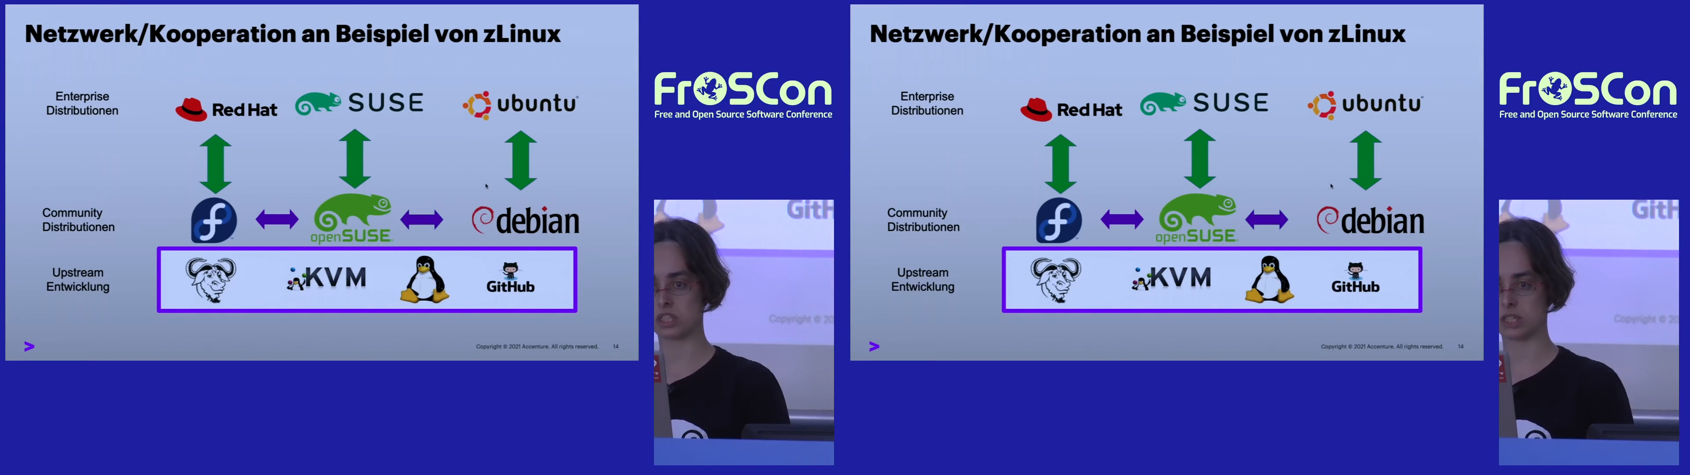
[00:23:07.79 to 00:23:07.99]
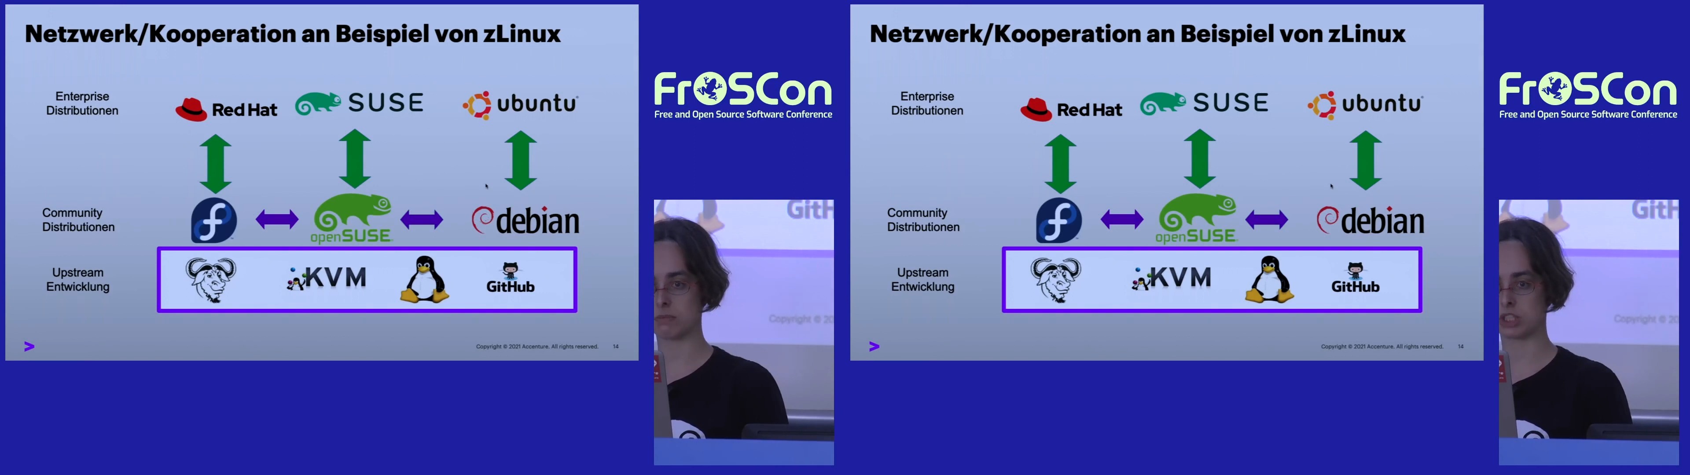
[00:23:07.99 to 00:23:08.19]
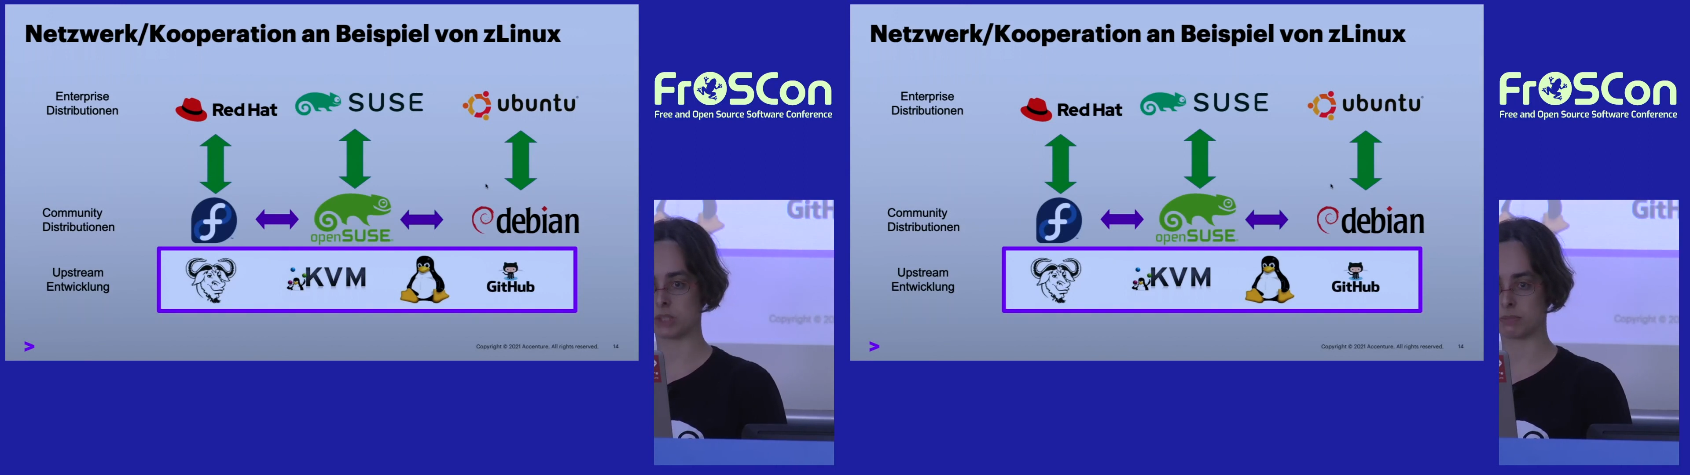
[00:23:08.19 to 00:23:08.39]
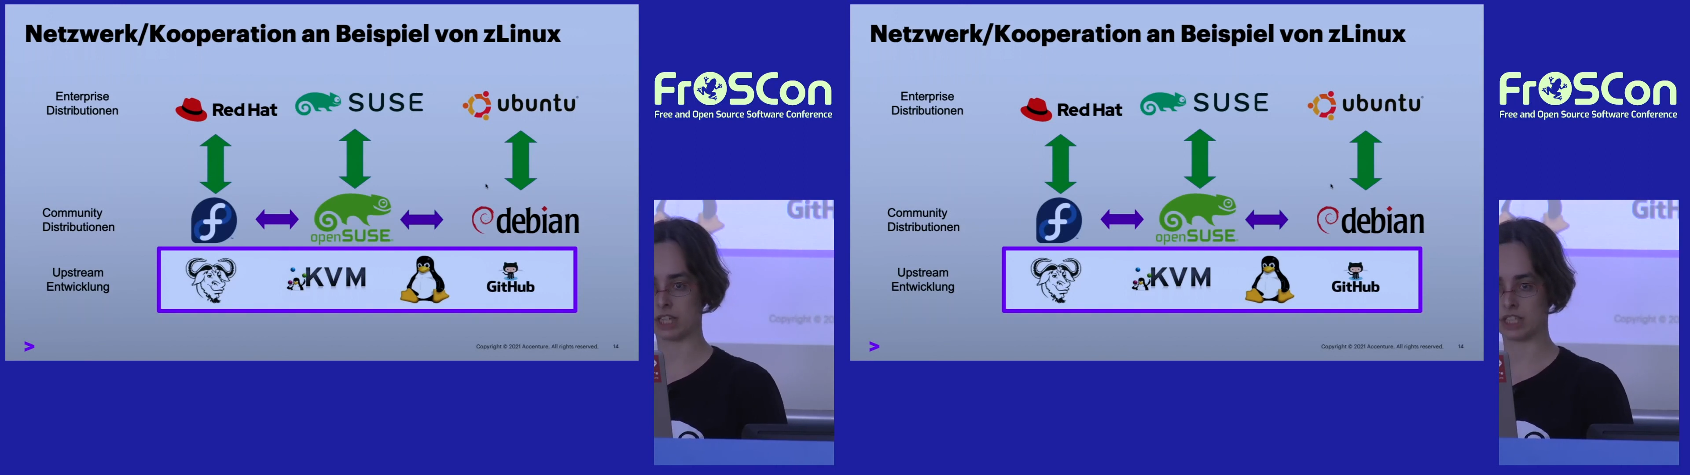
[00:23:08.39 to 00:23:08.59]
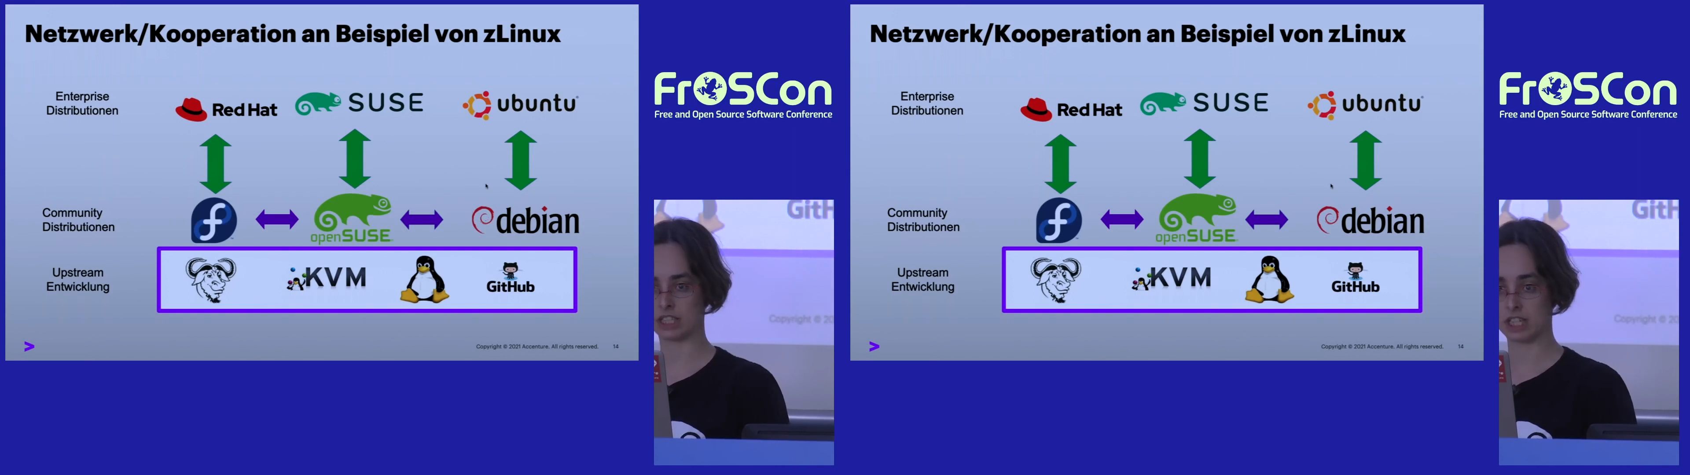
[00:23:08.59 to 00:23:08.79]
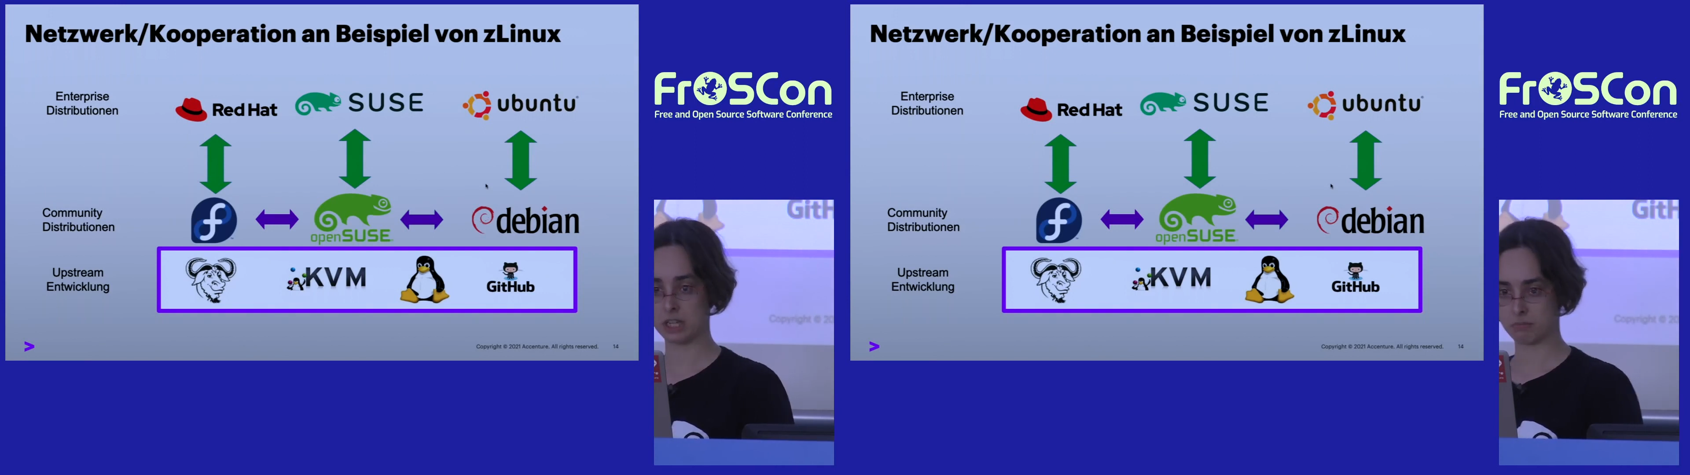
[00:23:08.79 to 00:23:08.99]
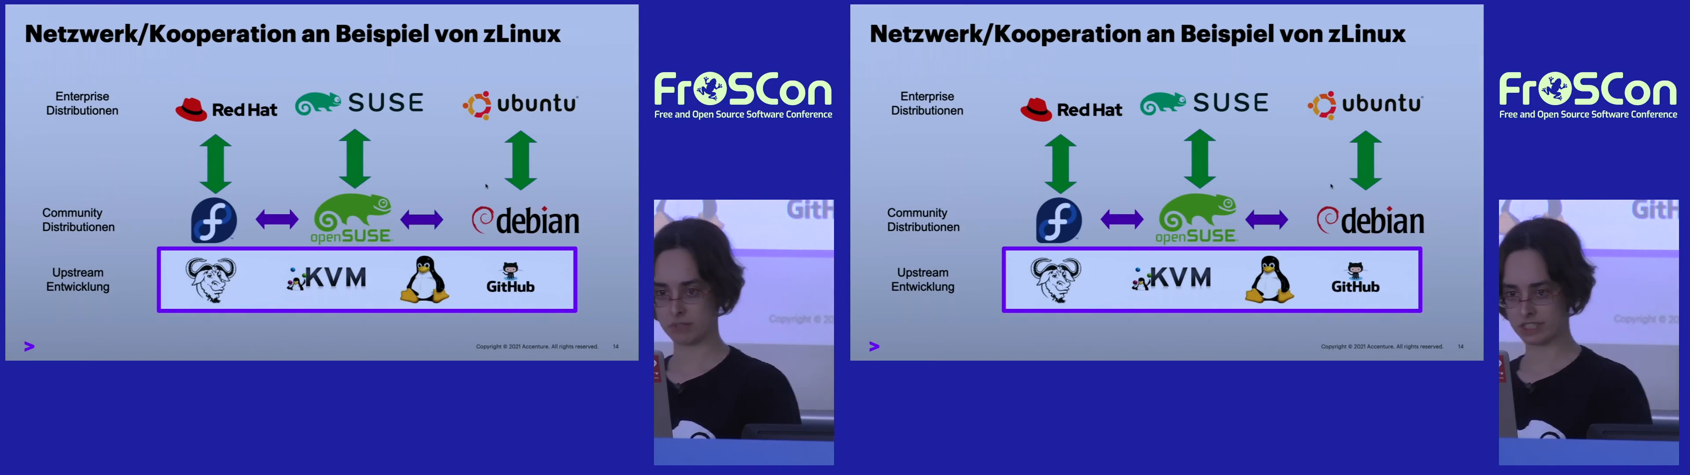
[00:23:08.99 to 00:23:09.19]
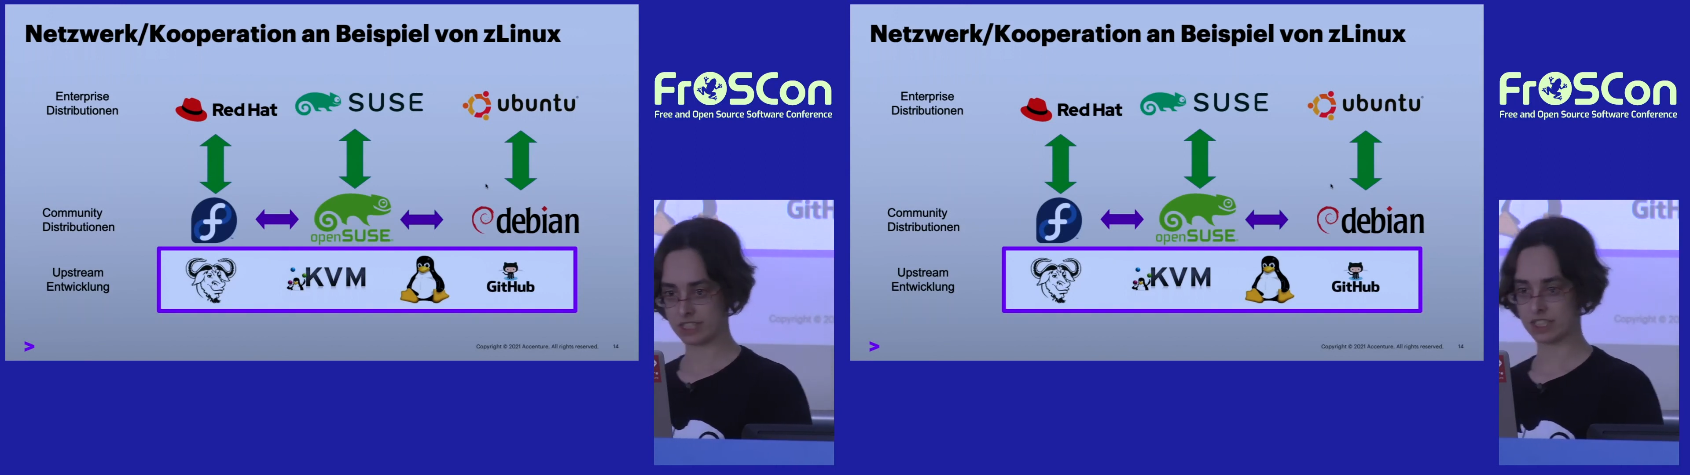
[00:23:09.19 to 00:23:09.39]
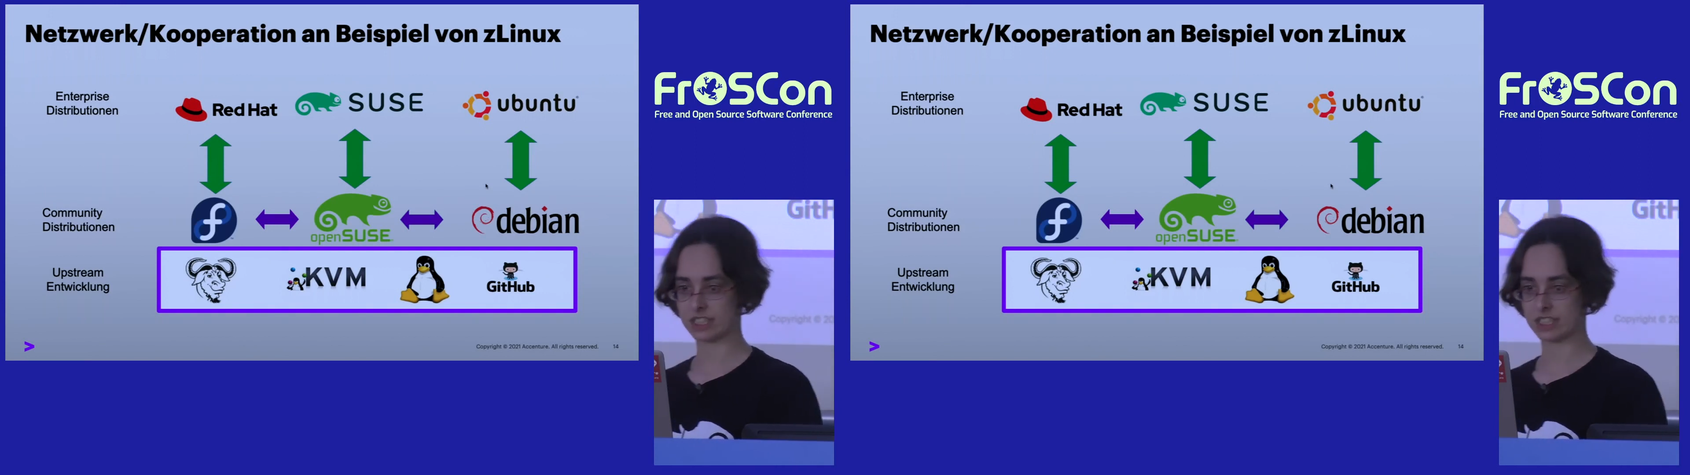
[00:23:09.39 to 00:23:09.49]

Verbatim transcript: Dementsprechend basiert